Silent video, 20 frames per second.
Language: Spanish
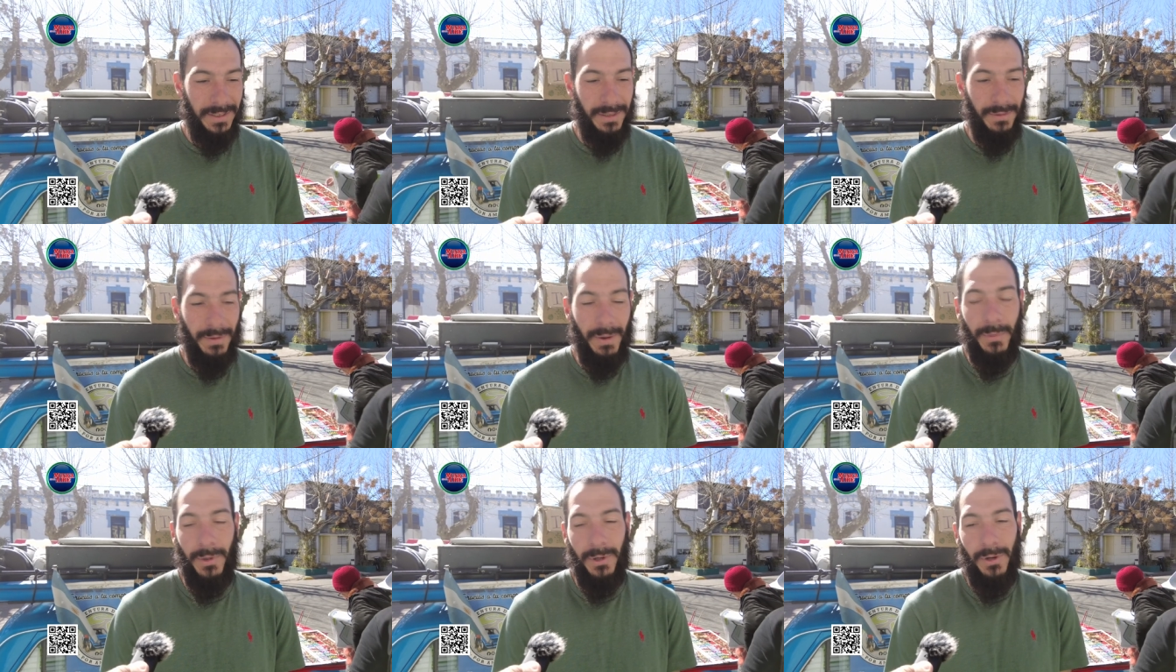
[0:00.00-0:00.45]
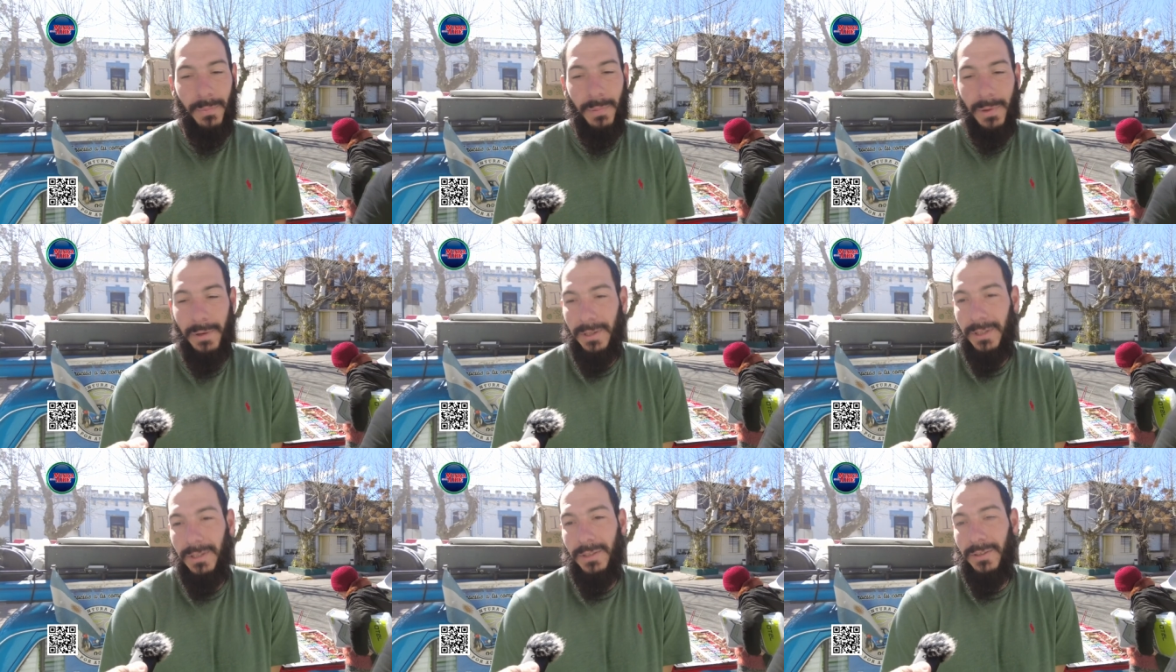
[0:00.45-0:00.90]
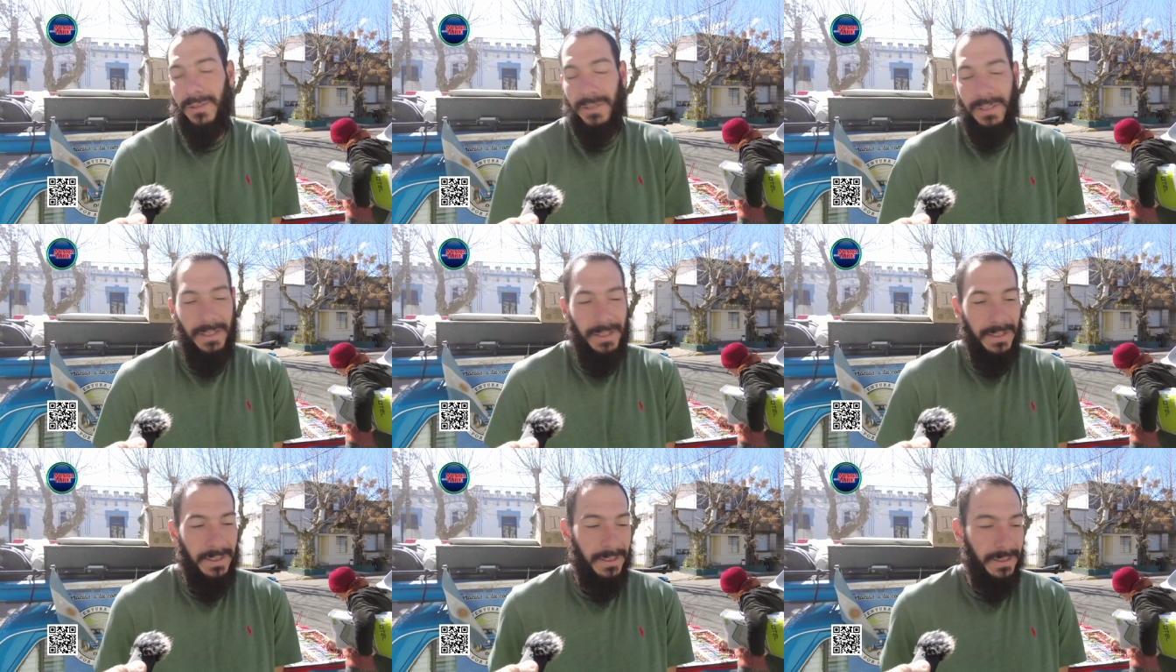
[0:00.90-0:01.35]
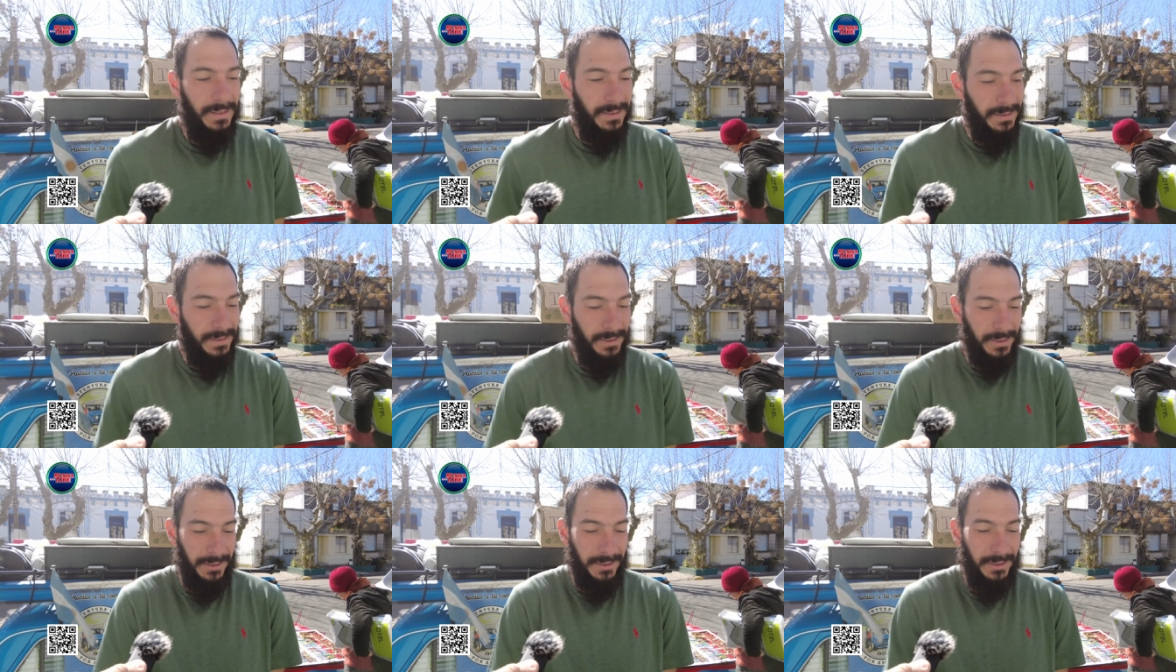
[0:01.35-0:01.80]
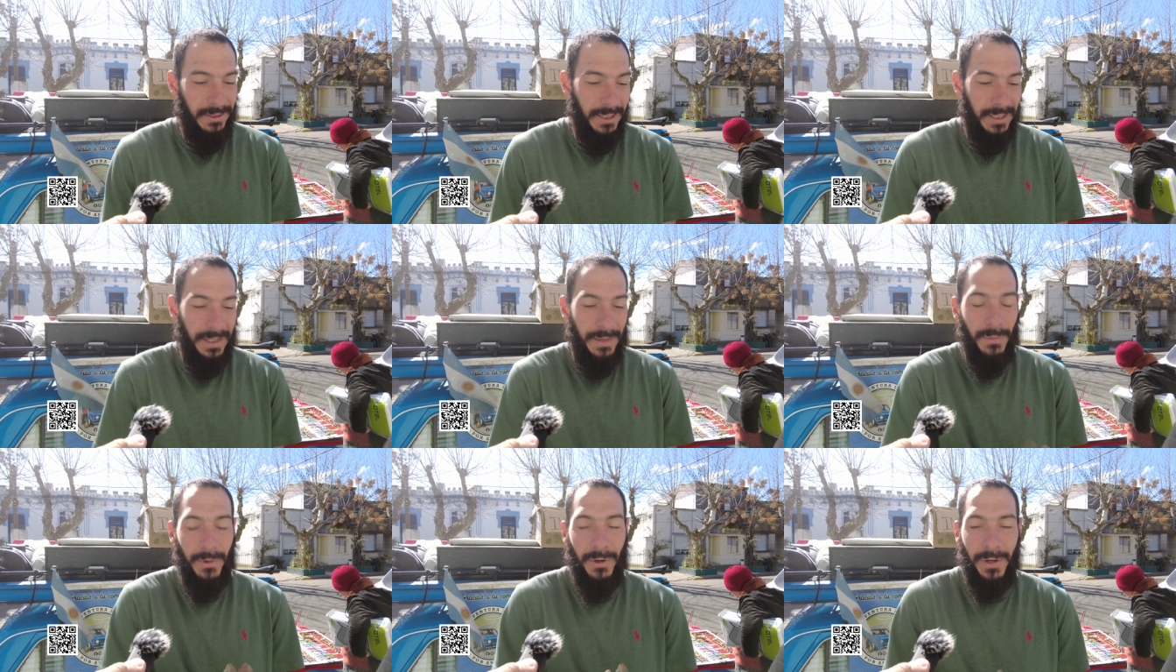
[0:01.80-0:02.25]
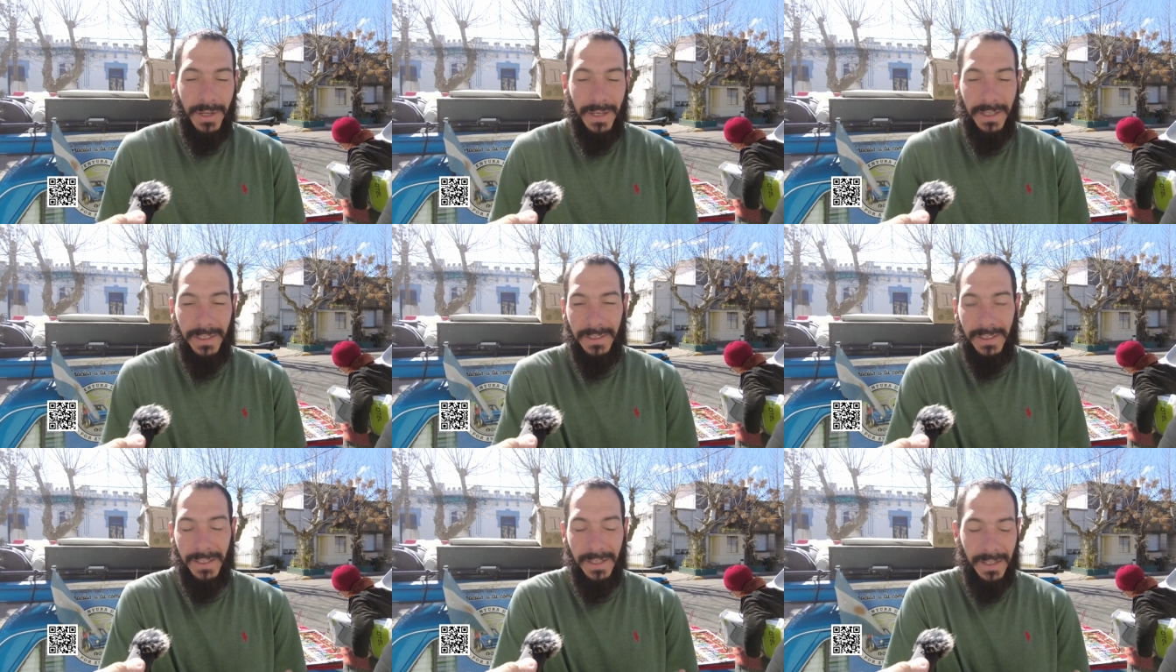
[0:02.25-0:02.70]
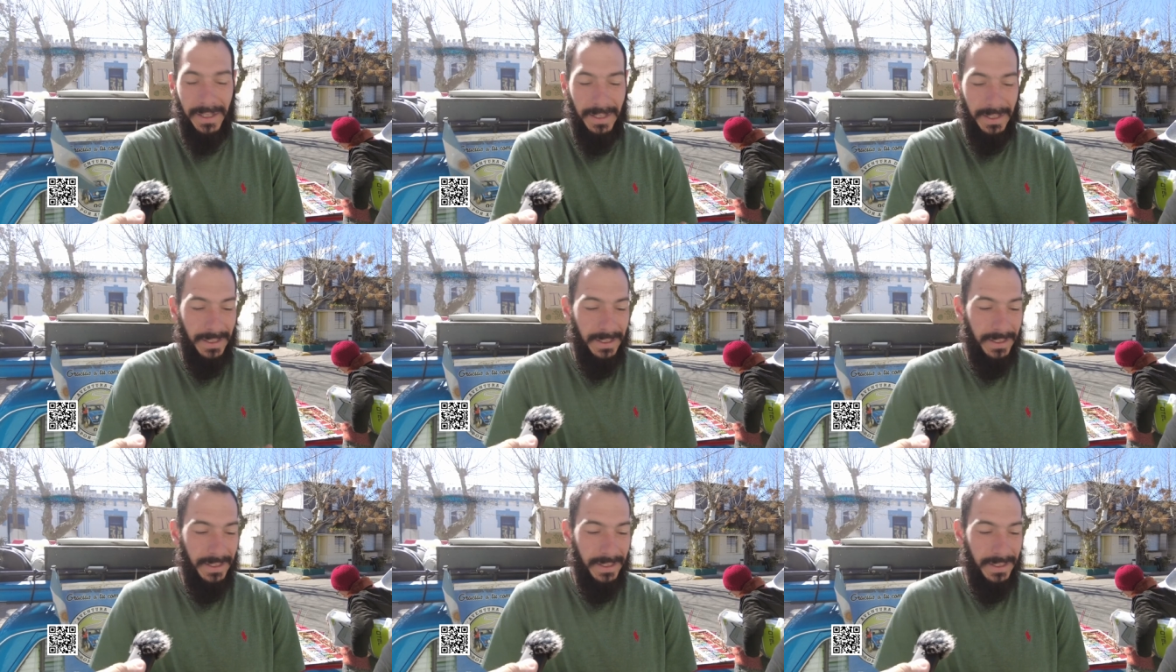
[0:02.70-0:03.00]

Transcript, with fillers: Y vamos a los pueblitos donde tenemos gente que